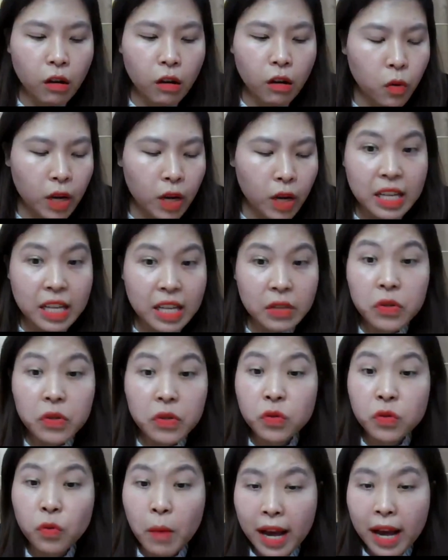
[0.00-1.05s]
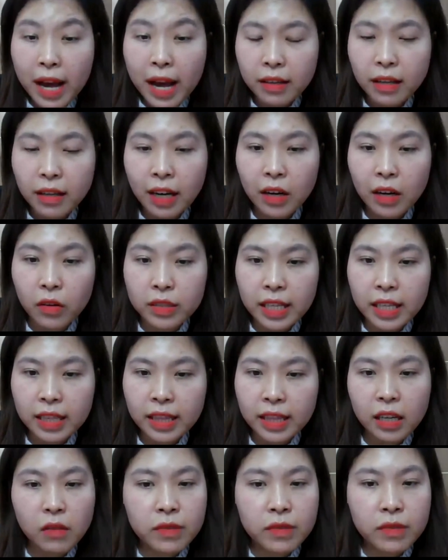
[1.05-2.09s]
còn một cái giải thuyết số 3 nữa là nó sẽ
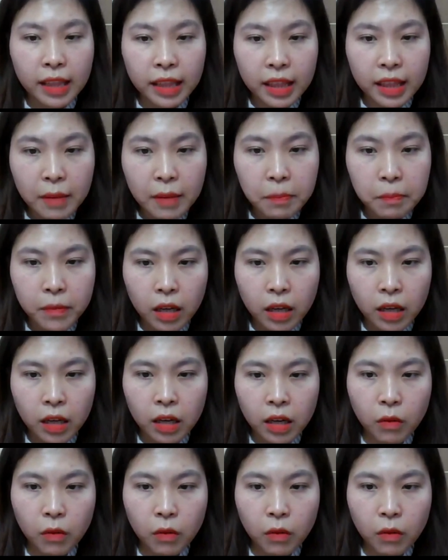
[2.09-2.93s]
tác động gián tiếp uh,